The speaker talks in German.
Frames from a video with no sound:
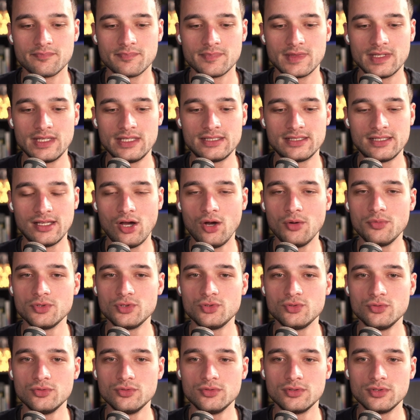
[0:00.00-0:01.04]
ich glaube,
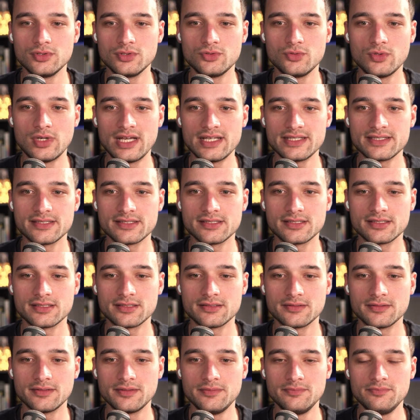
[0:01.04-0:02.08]
du, du hast
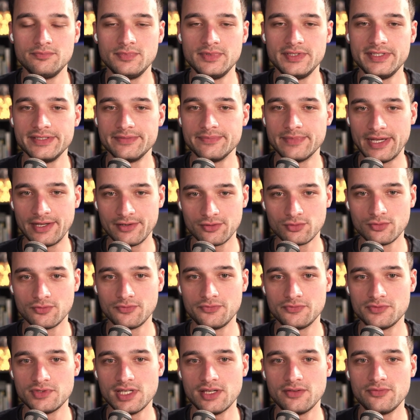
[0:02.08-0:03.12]
mit diesem Anruf
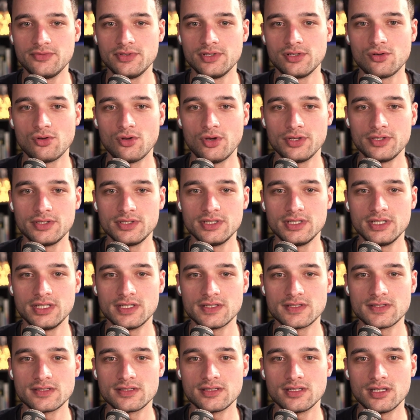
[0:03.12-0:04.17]
sehr vielen Leuten hier
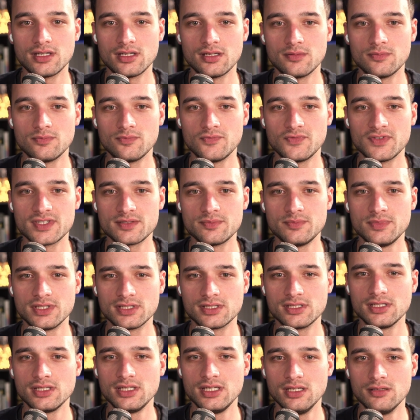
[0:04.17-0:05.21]
jetzt ähm, was
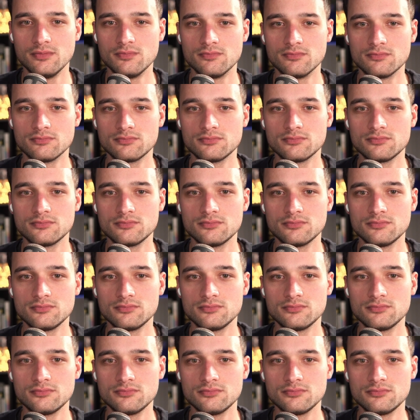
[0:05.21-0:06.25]
mitgegeben.
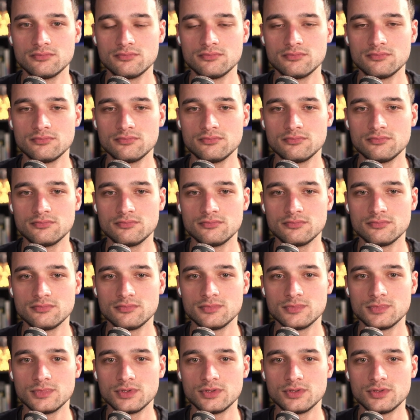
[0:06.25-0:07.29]
Ich
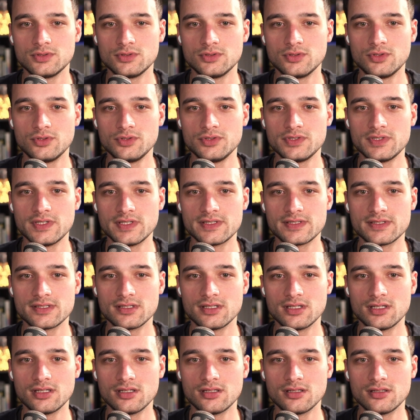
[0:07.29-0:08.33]
hoffe. Und das,
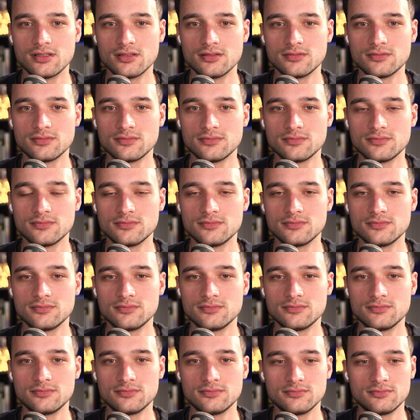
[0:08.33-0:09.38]
äh,
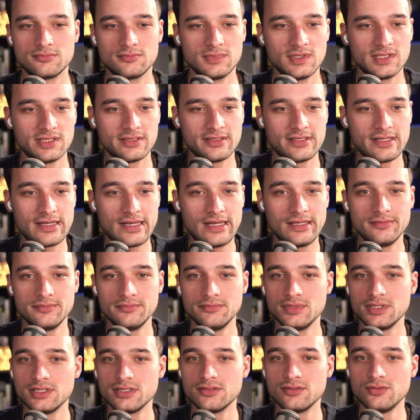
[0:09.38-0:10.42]
ich kann
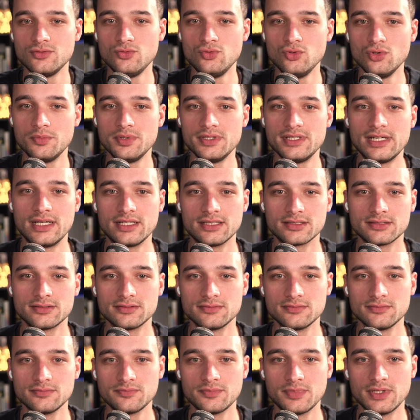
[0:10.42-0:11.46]
mich nur
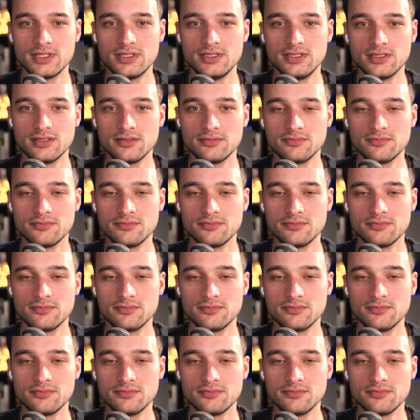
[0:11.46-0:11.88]
bedanken bei dir.